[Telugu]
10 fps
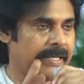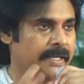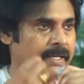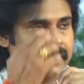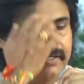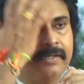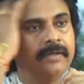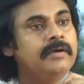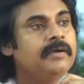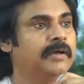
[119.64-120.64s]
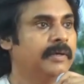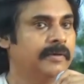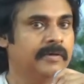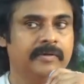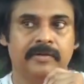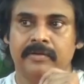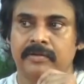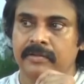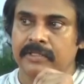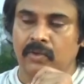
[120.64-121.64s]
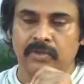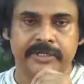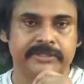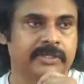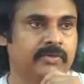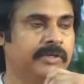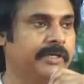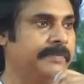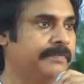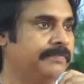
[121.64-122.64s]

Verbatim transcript: వారంతా పవన్ వైపు చూస్తున్నారు తటస్థుల చూపు సైతం